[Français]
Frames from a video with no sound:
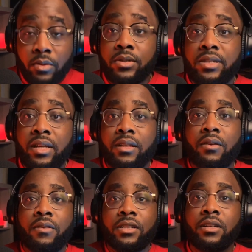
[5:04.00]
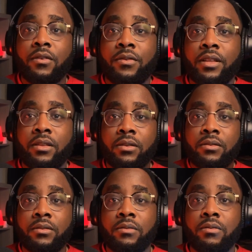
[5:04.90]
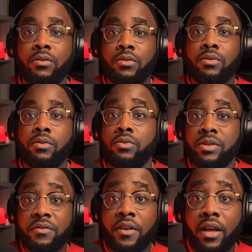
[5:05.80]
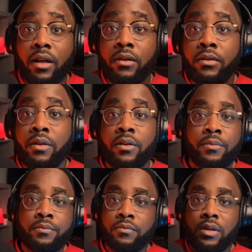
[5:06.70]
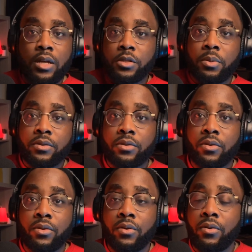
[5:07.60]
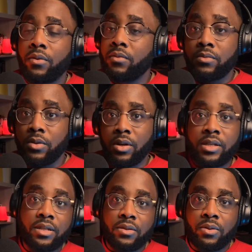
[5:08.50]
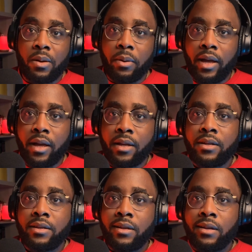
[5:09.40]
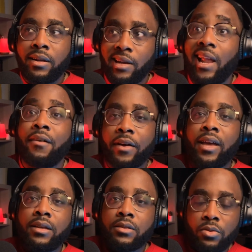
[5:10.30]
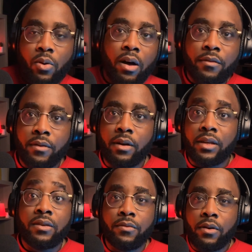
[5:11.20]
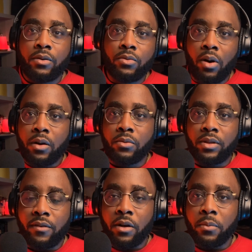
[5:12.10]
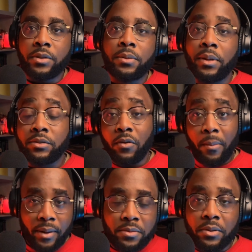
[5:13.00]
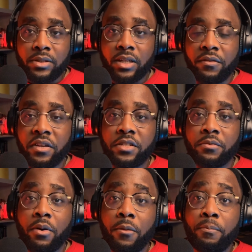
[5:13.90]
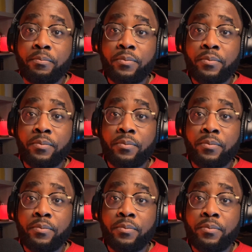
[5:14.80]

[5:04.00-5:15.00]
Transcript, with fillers: de cette, on va dire, en fait, l'univers. Et je pense que dans les saisons d'après, la vraie histoire qu'ils veulent nous raconter va commencer. Parce qu'on va pas se mentir, effectivement,